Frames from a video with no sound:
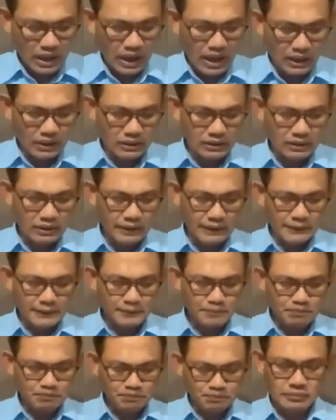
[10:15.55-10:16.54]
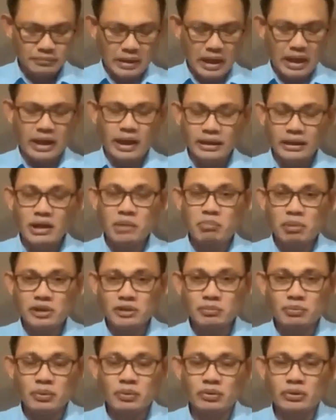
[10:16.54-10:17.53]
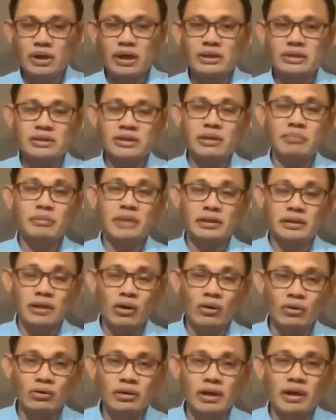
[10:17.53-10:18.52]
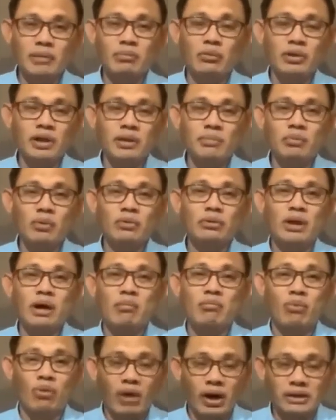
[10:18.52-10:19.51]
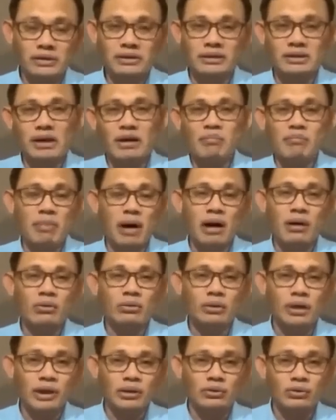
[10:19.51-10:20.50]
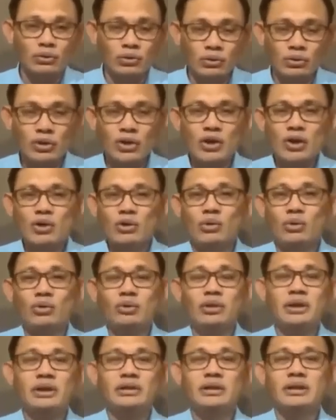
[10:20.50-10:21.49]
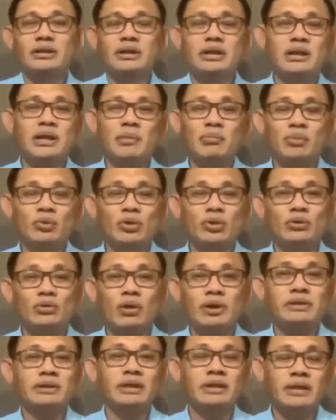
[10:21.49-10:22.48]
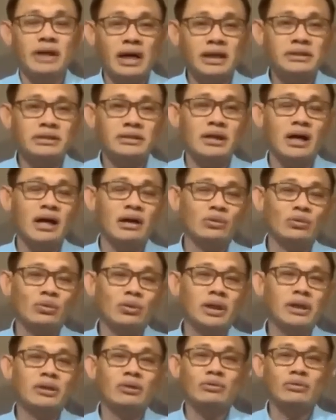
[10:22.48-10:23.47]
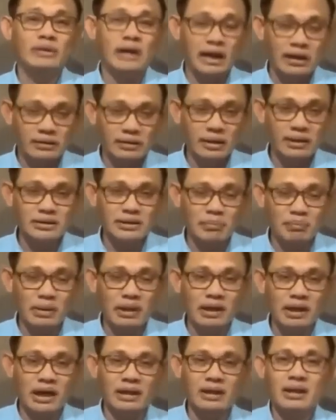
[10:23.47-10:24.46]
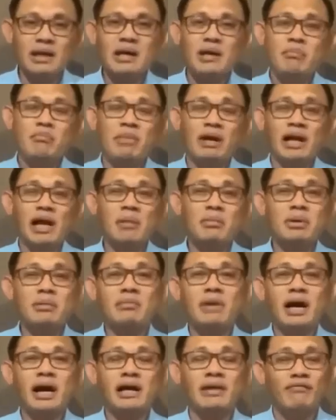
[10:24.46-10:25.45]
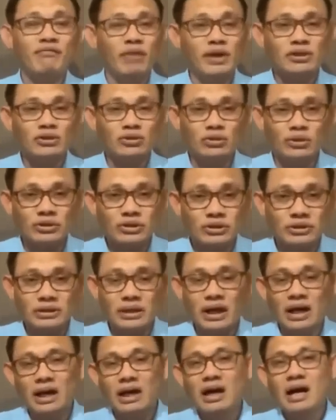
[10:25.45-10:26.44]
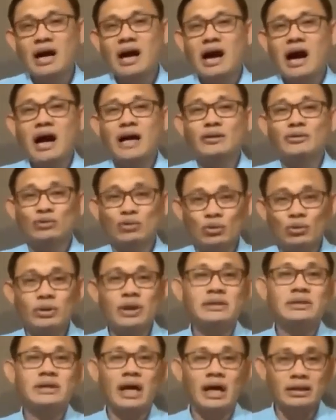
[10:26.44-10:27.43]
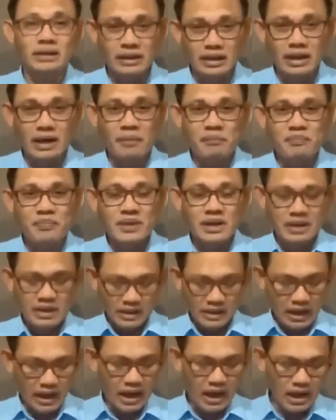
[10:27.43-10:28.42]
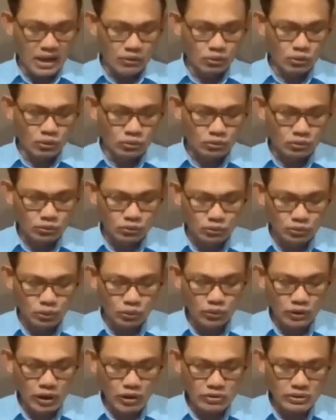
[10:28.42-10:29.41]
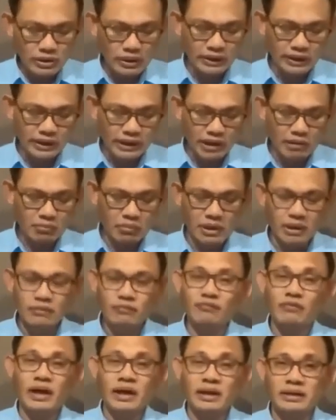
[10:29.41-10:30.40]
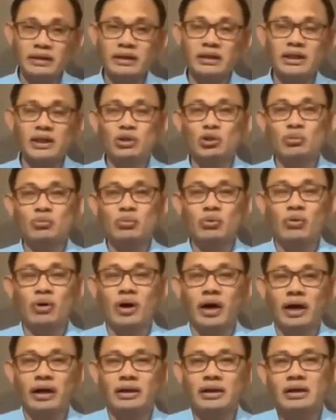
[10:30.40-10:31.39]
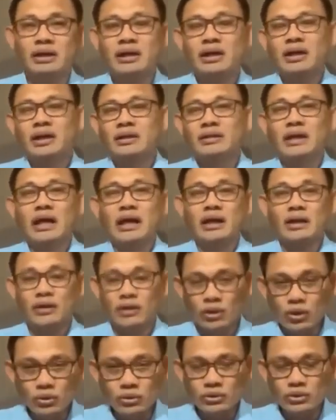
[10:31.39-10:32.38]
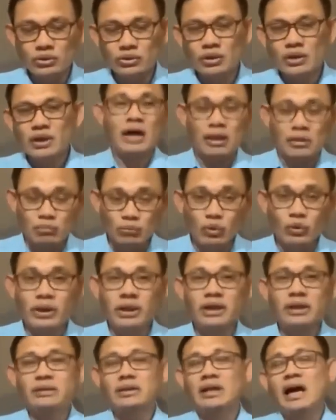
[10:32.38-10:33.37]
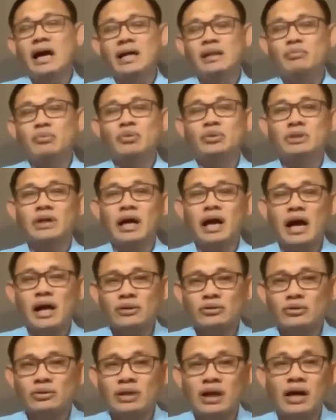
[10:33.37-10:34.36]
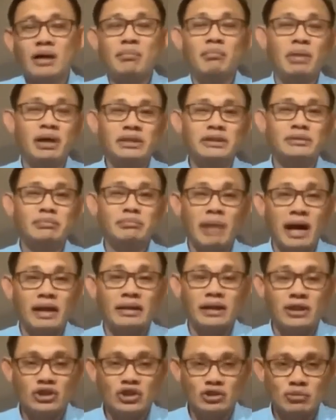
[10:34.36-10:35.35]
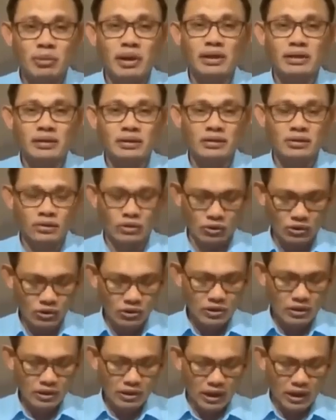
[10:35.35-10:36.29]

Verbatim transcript: At uh, pagkalipas po ng siyam na taon ay muli pong nagbukas ang bangko na ito Ngunit hindi na po ito kasing lakas ng katulad ng dati sapagkat maraming mga investors na ang duda sa kanila. Kaya nung 2011, finally ito po ay nag-close at muli dahil po sa kaso ng mismanagement. No?